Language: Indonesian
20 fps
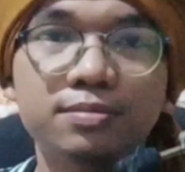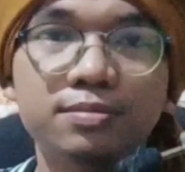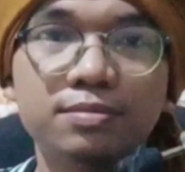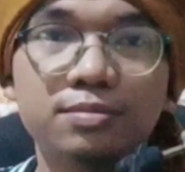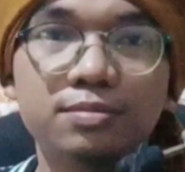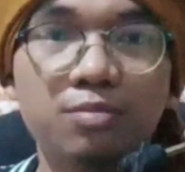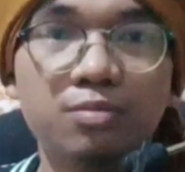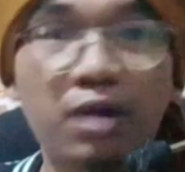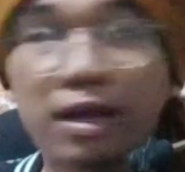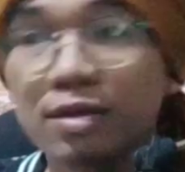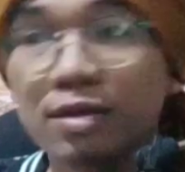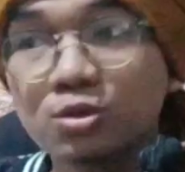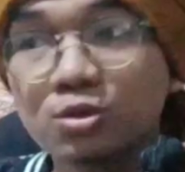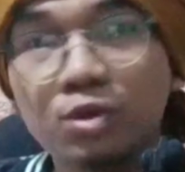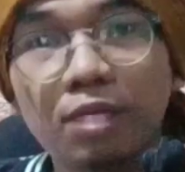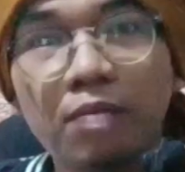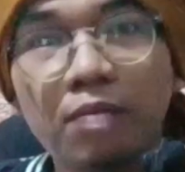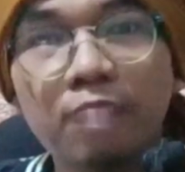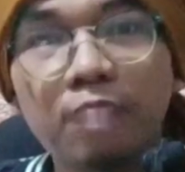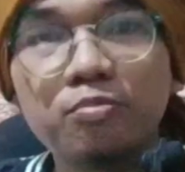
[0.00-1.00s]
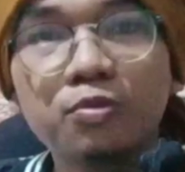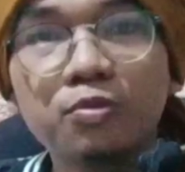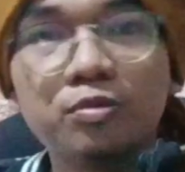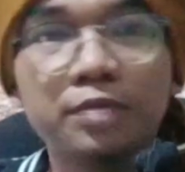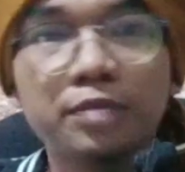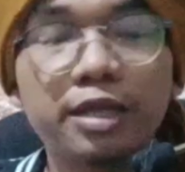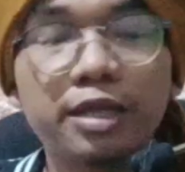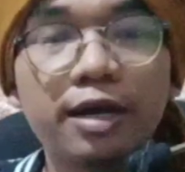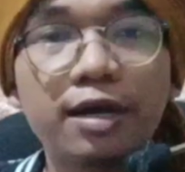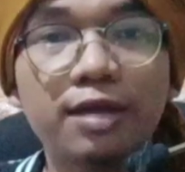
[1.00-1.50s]
Mereka juga mampu
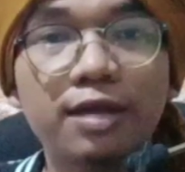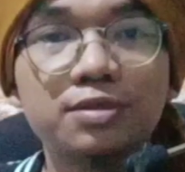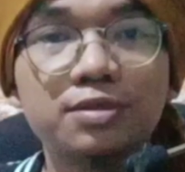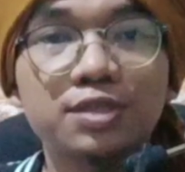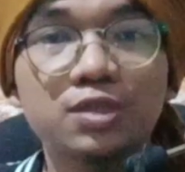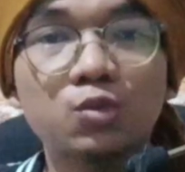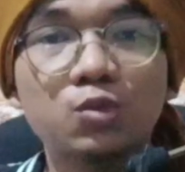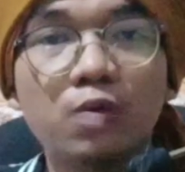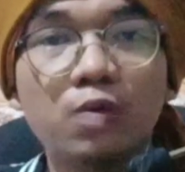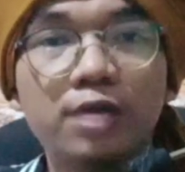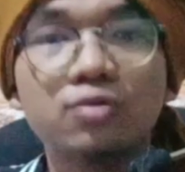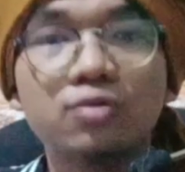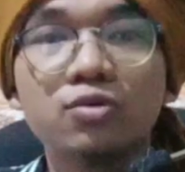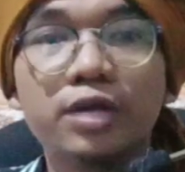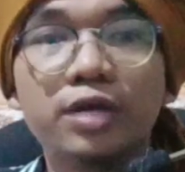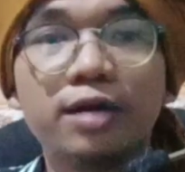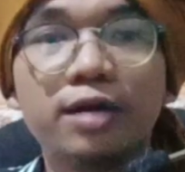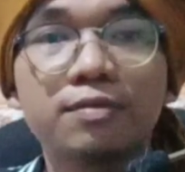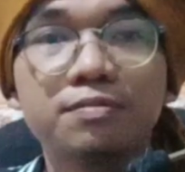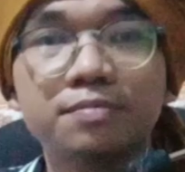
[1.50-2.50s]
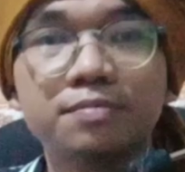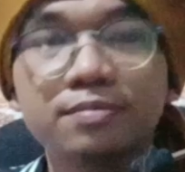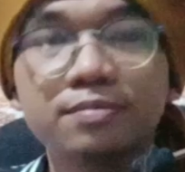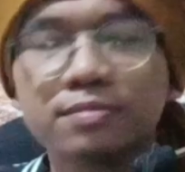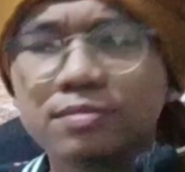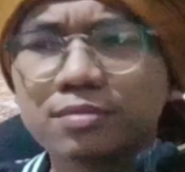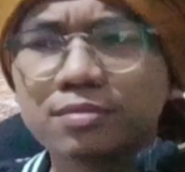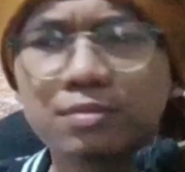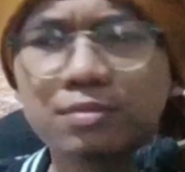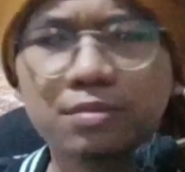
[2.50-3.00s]
menerangkan sesuatu yang
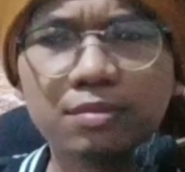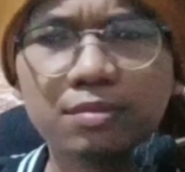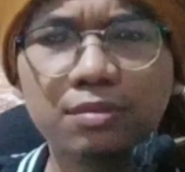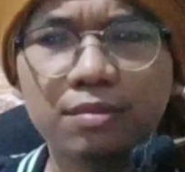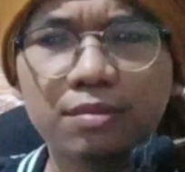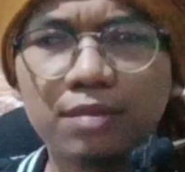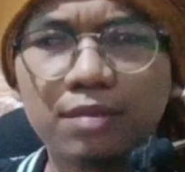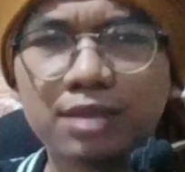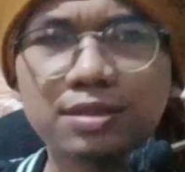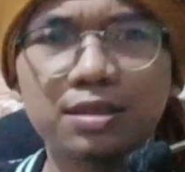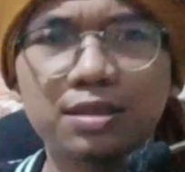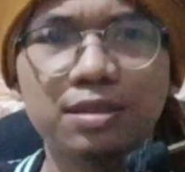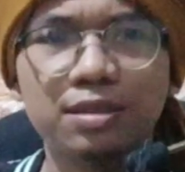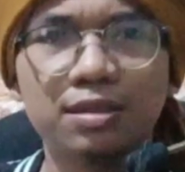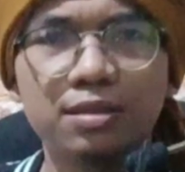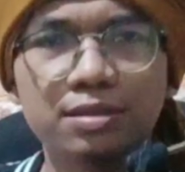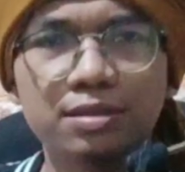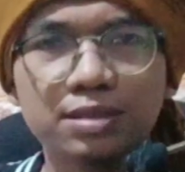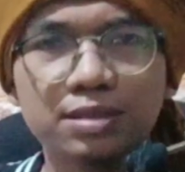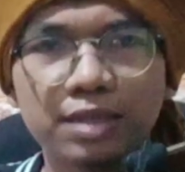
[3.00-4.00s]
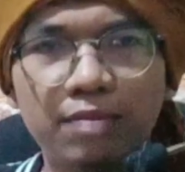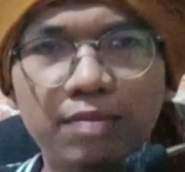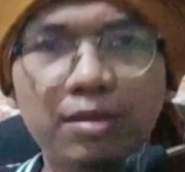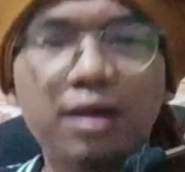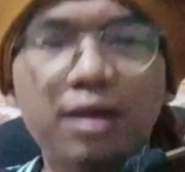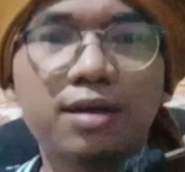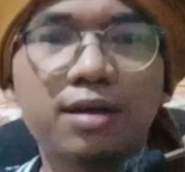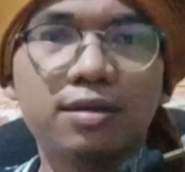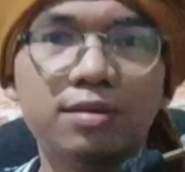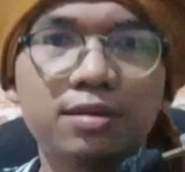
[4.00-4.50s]
masih
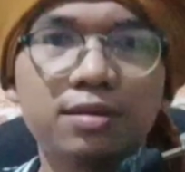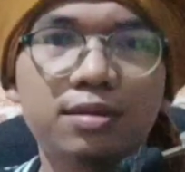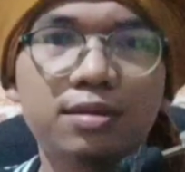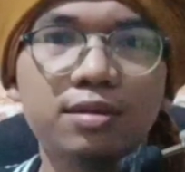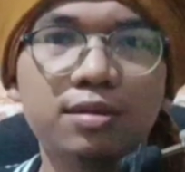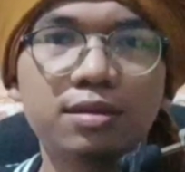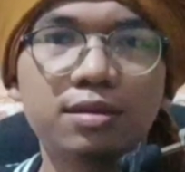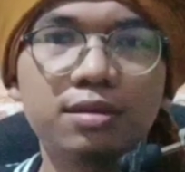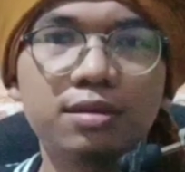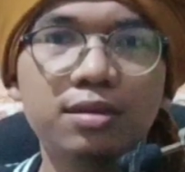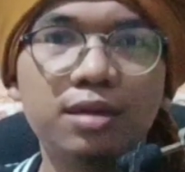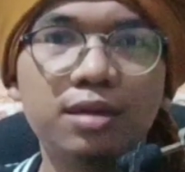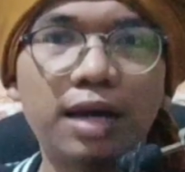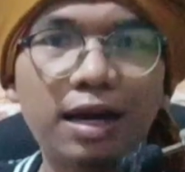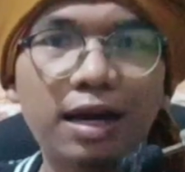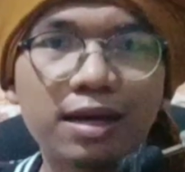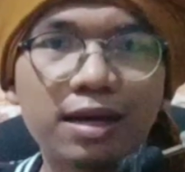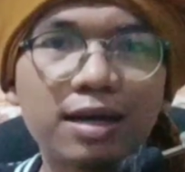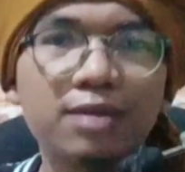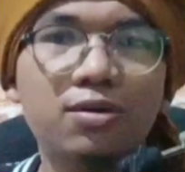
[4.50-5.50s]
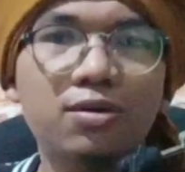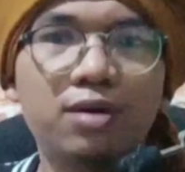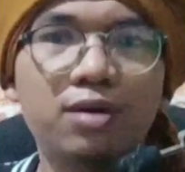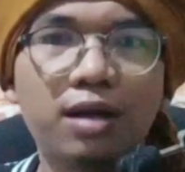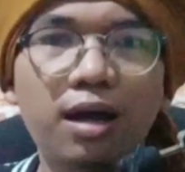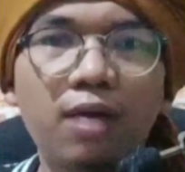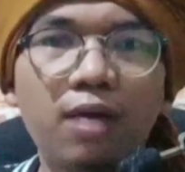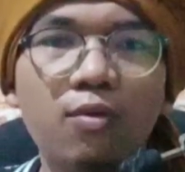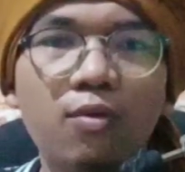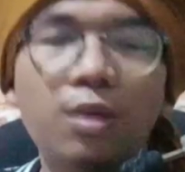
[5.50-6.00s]
samar di akal
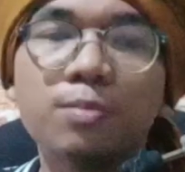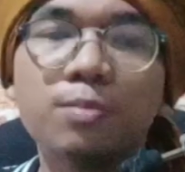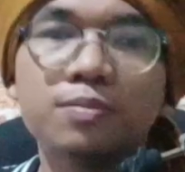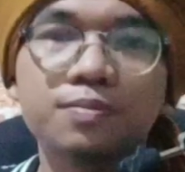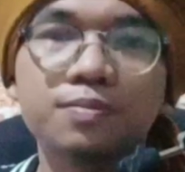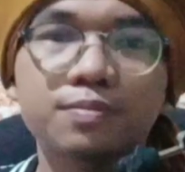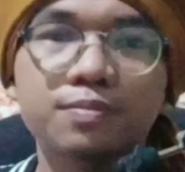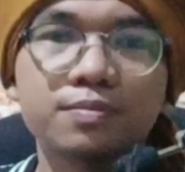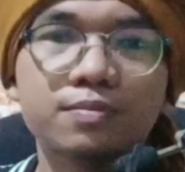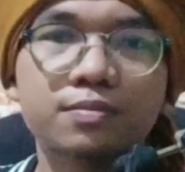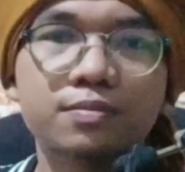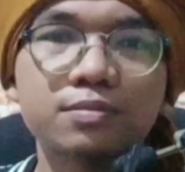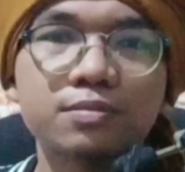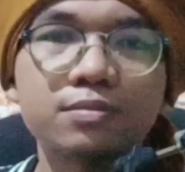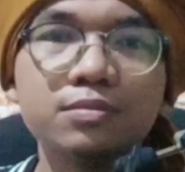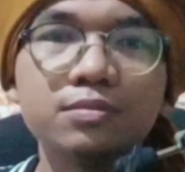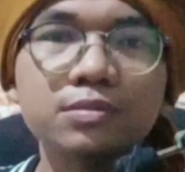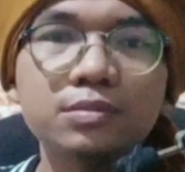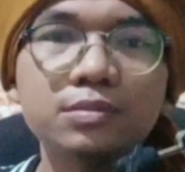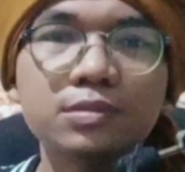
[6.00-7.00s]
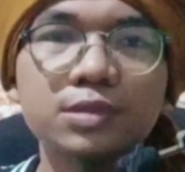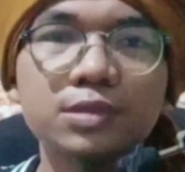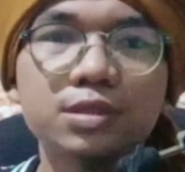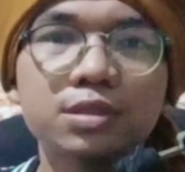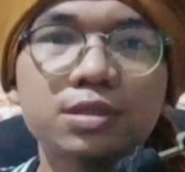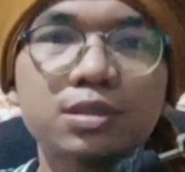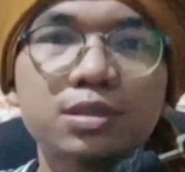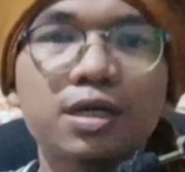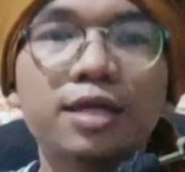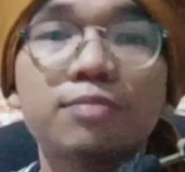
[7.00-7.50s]
orang awam
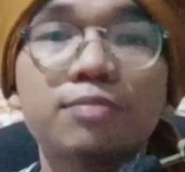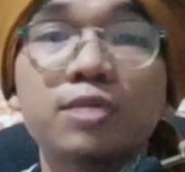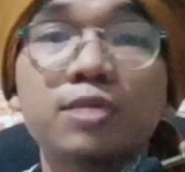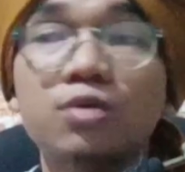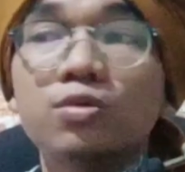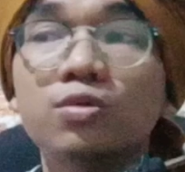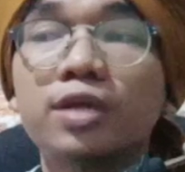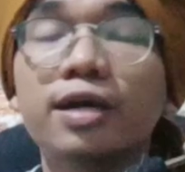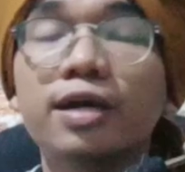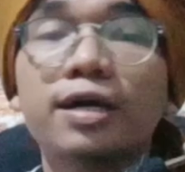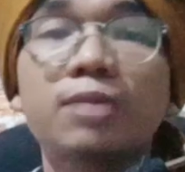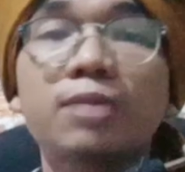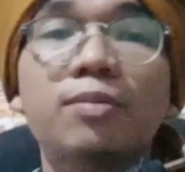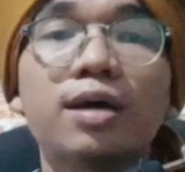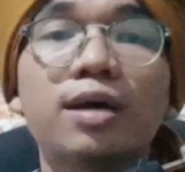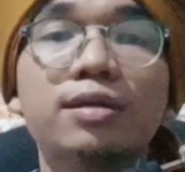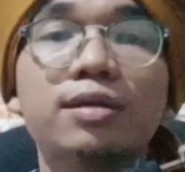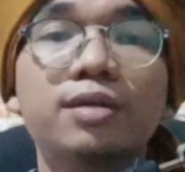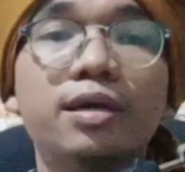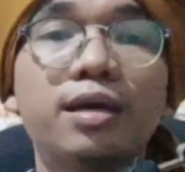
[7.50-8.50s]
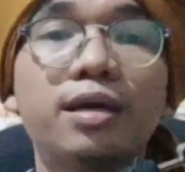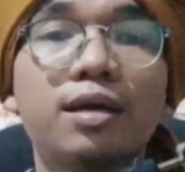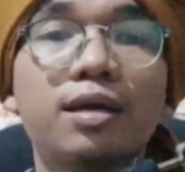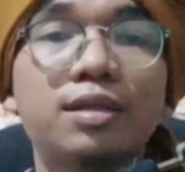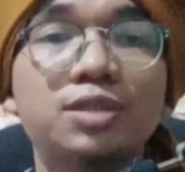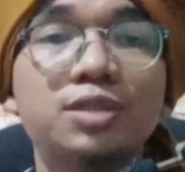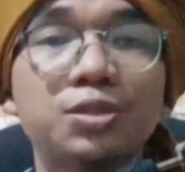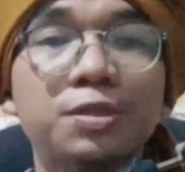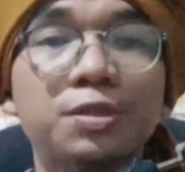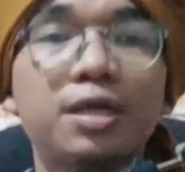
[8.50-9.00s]
dengan menggunakan makna yang
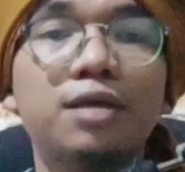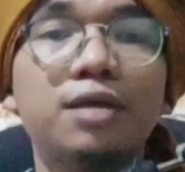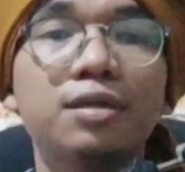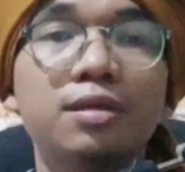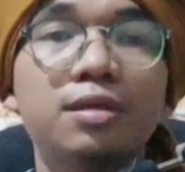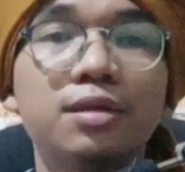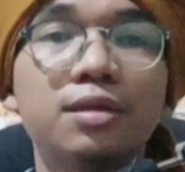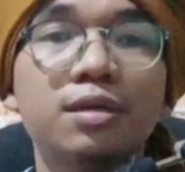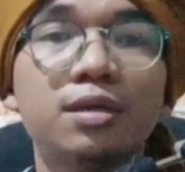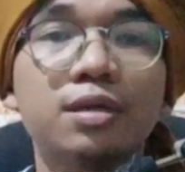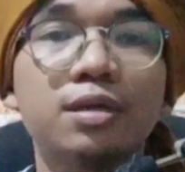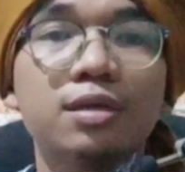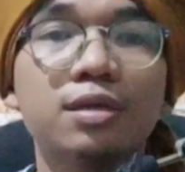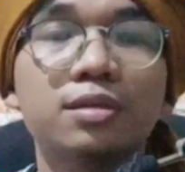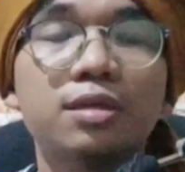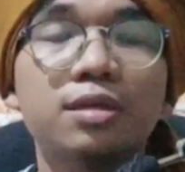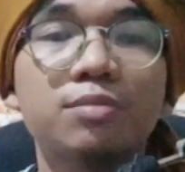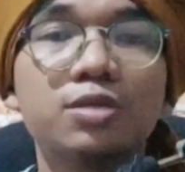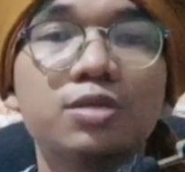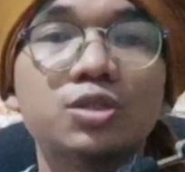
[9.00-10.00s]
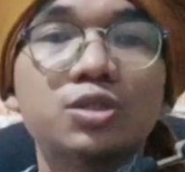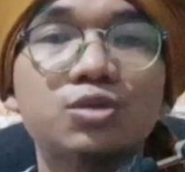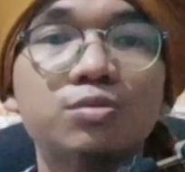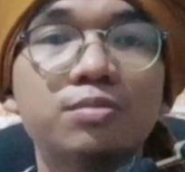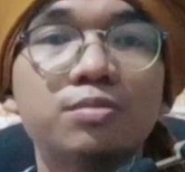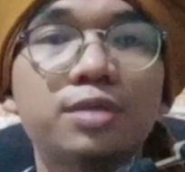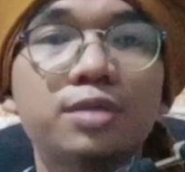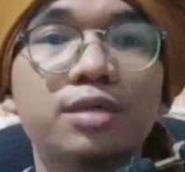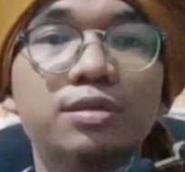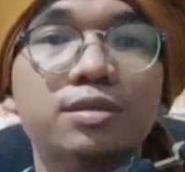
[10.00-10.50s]
rasional dan
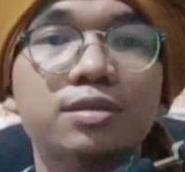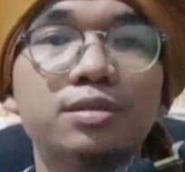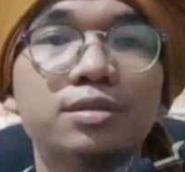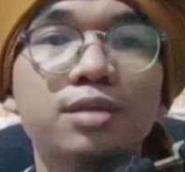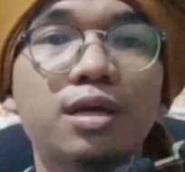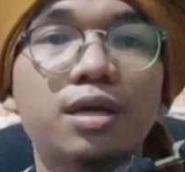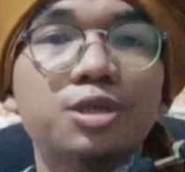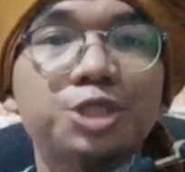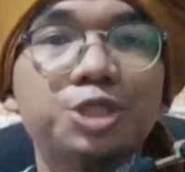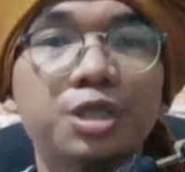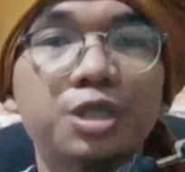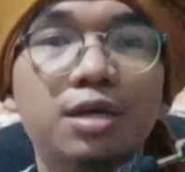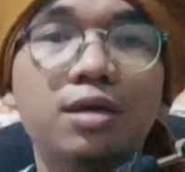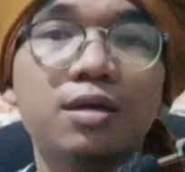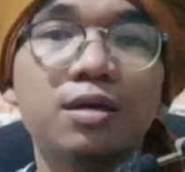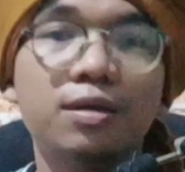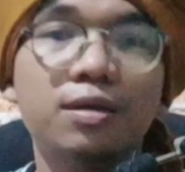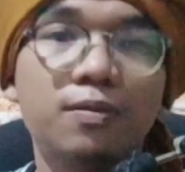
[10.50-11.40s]
bersumber dari syarak